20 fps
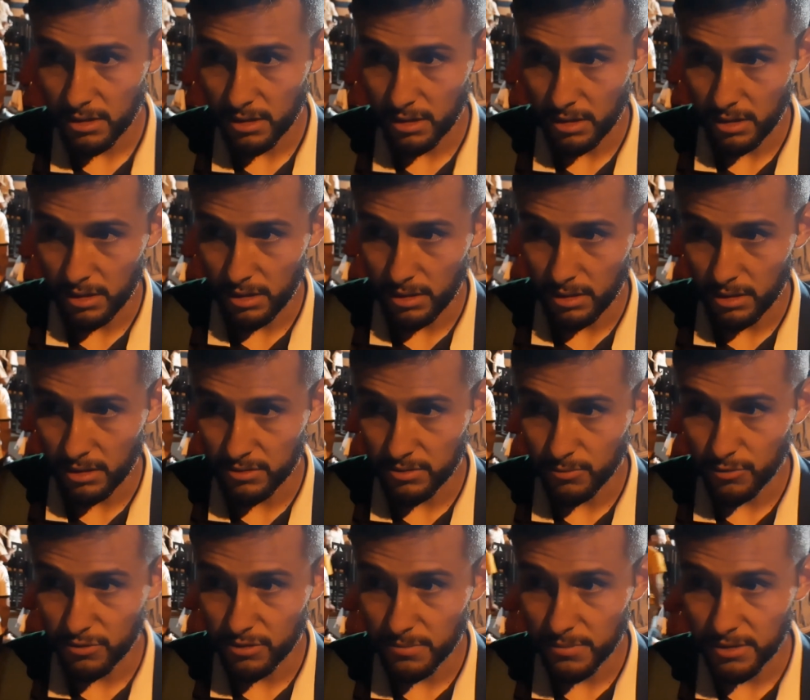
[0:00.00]
Eh,
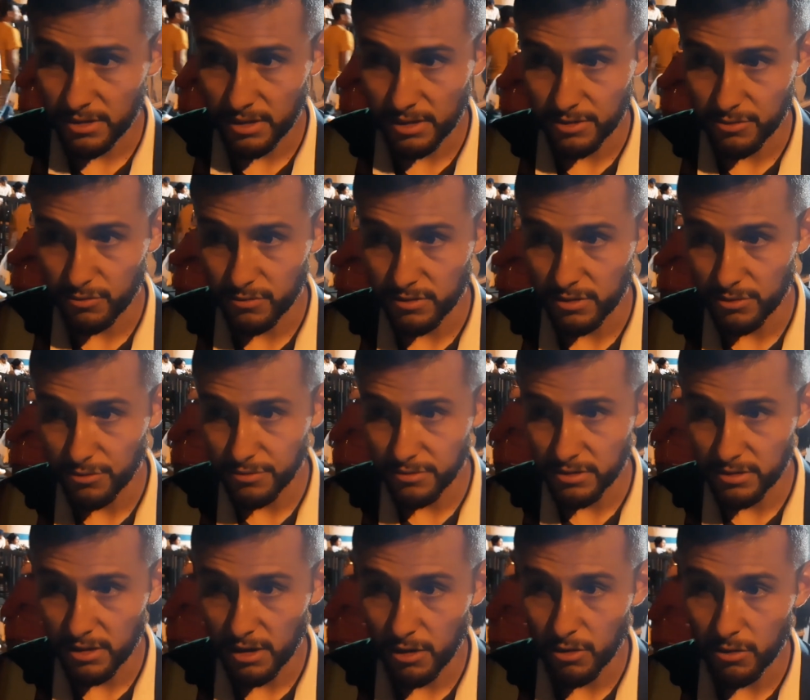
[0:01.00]
lastimosamente las cosas no se
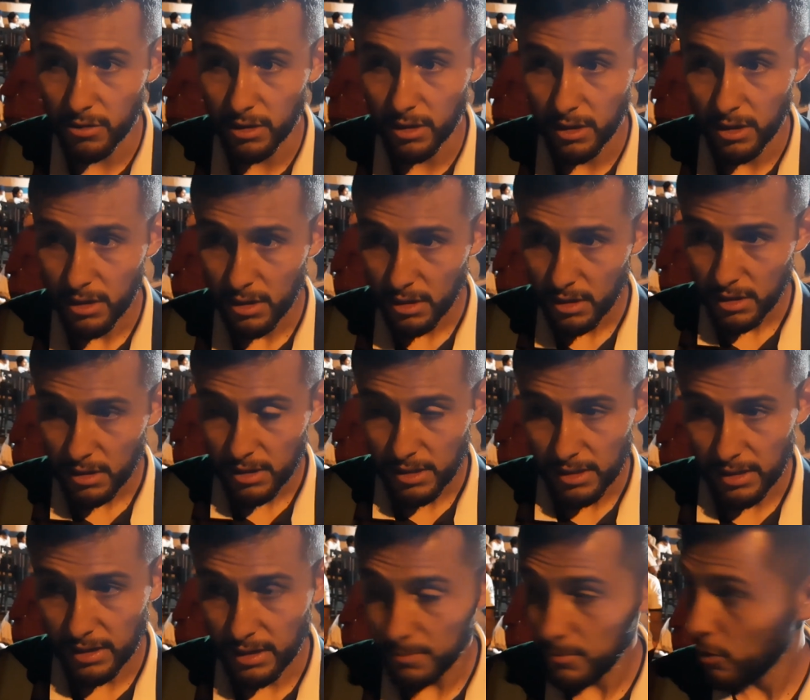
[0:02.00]
han dado de,
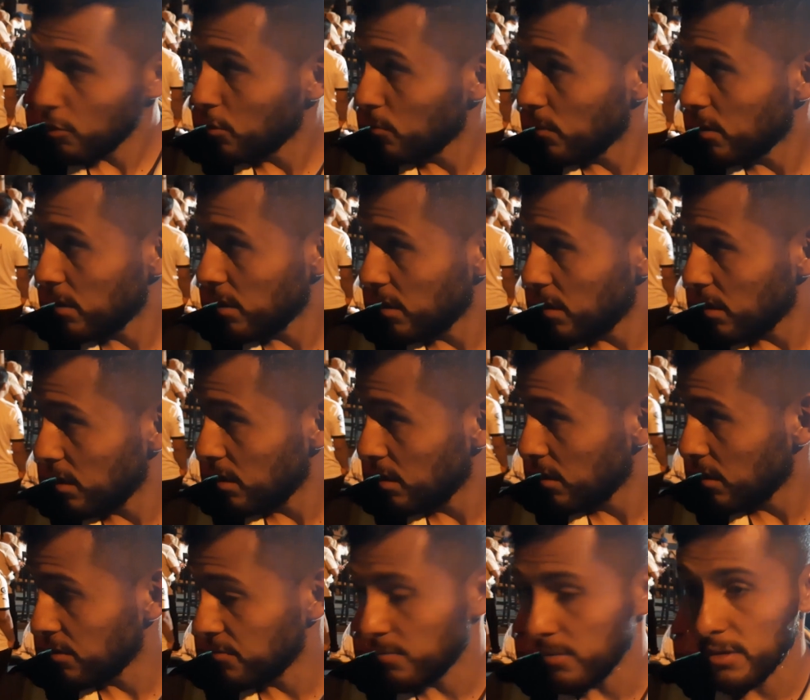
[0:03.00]
la mejor manera.
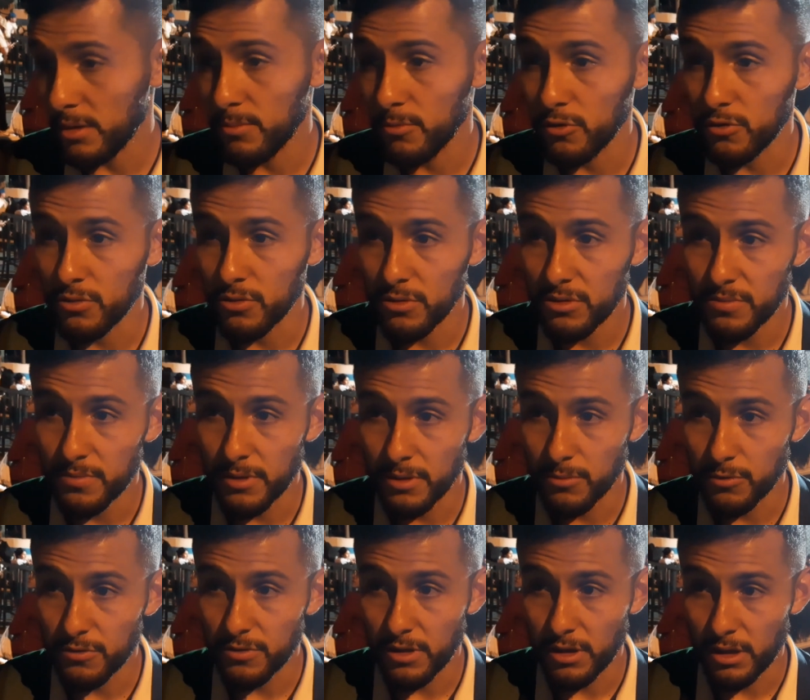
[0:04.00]
Esperemos,
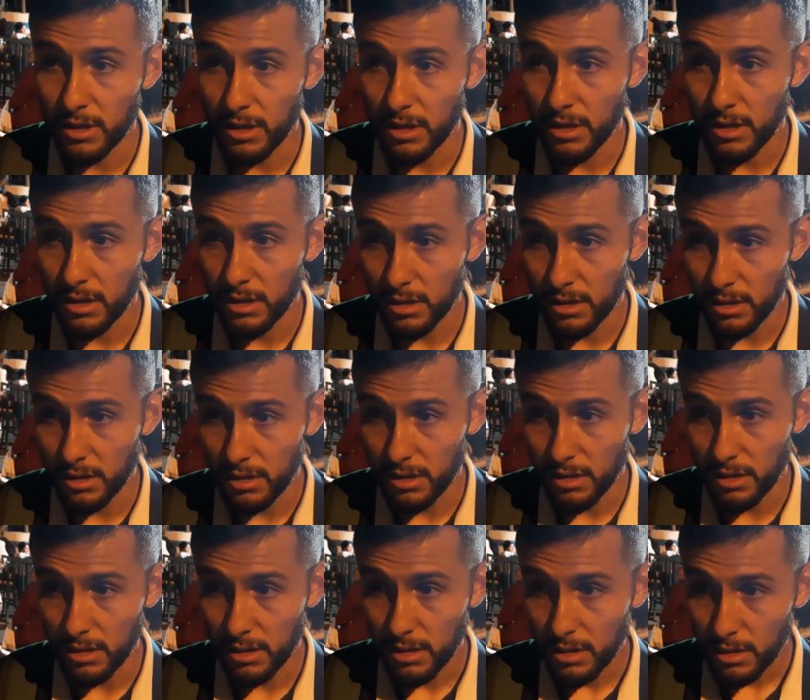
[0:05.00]
Esperemos de que
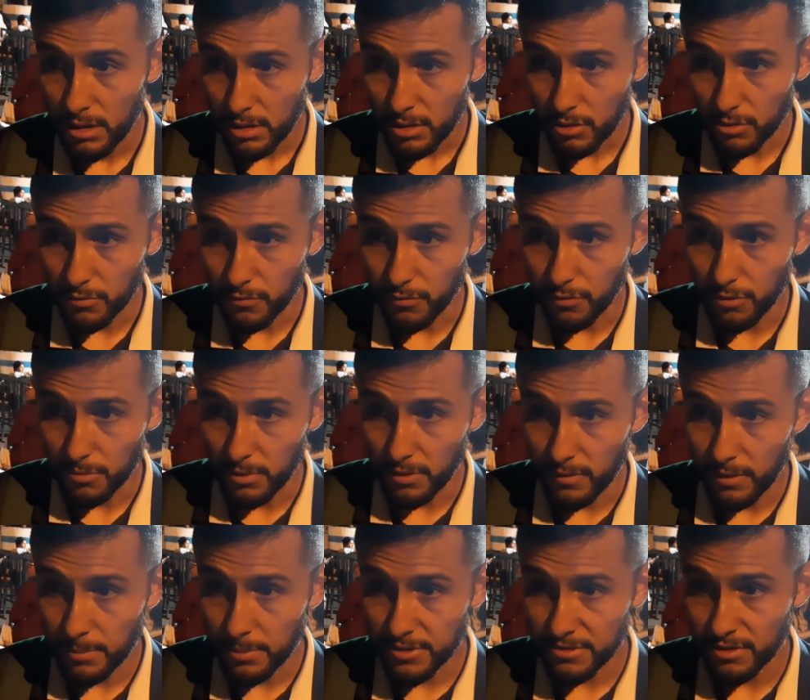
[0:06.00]
eh, conforme
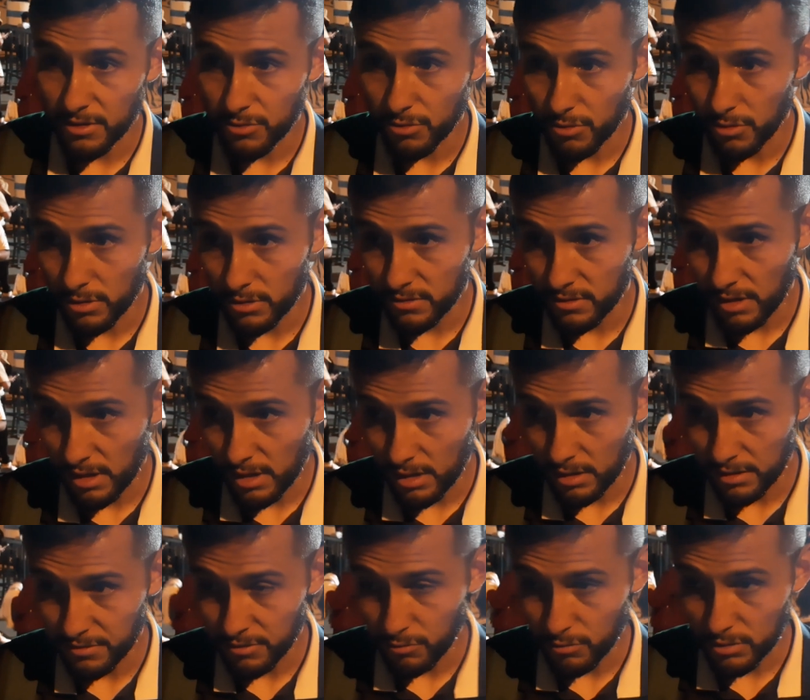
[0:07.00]
va pasando esta
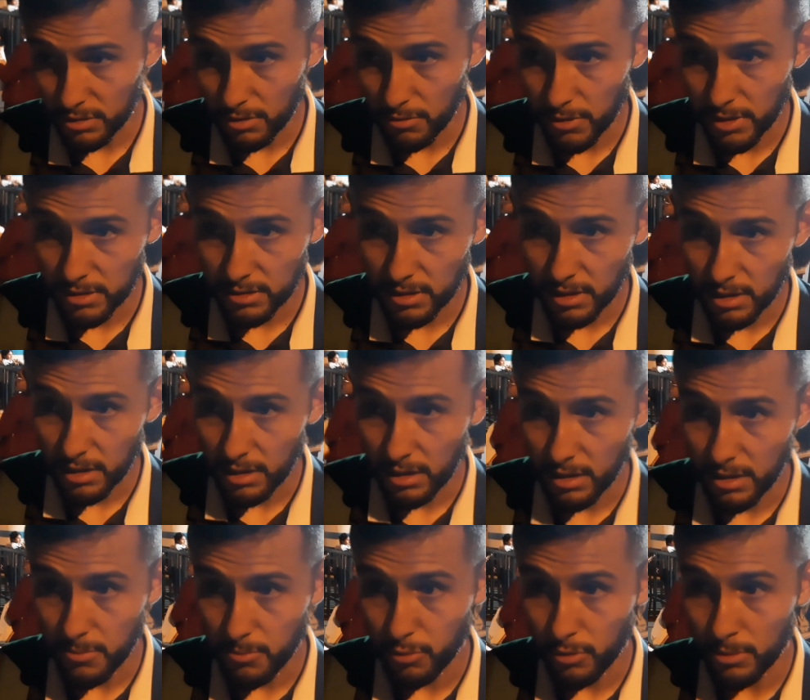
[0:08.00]
segunda vuelta
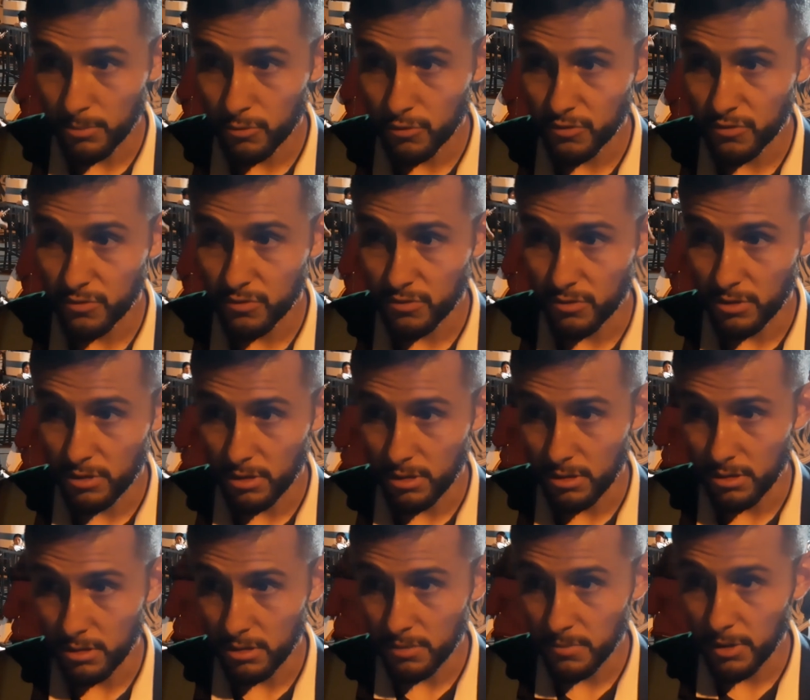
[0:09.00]
eh, podamos
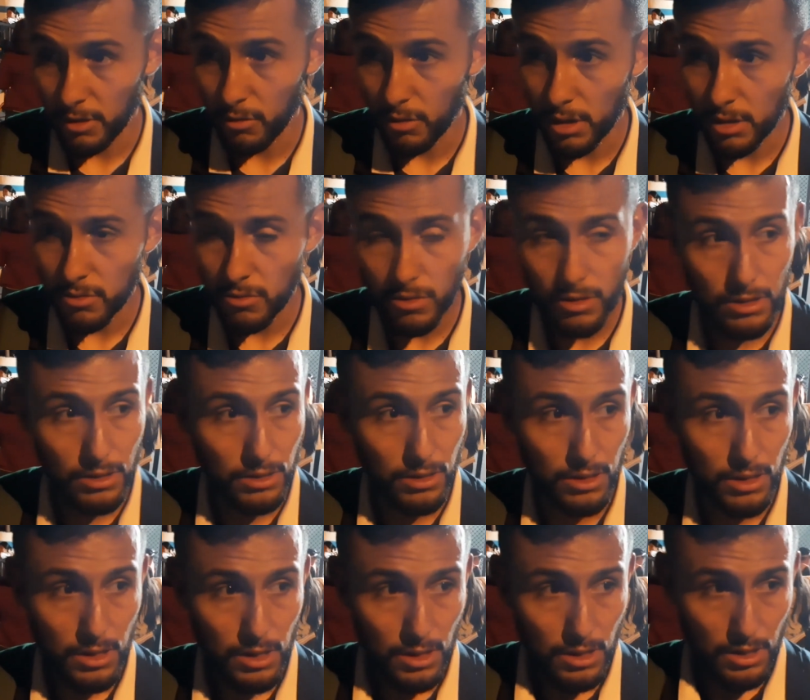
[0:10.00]
ir mejorando, ir
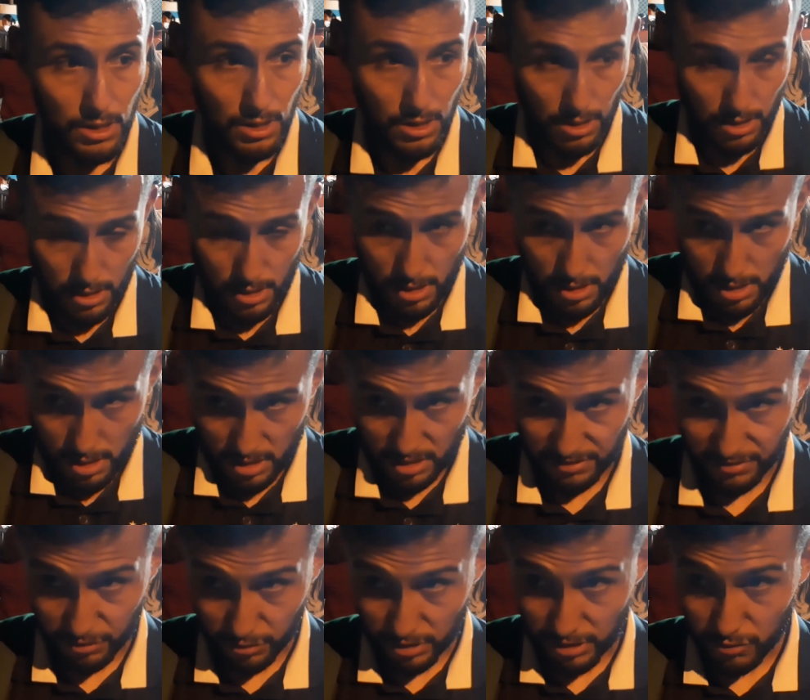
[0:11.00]

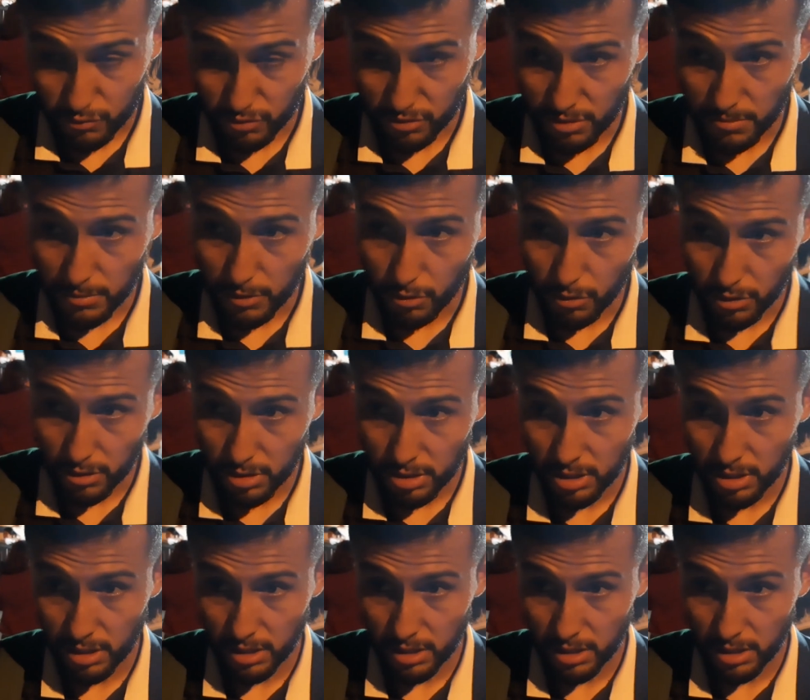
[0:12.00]
haciendo las cosas mejor.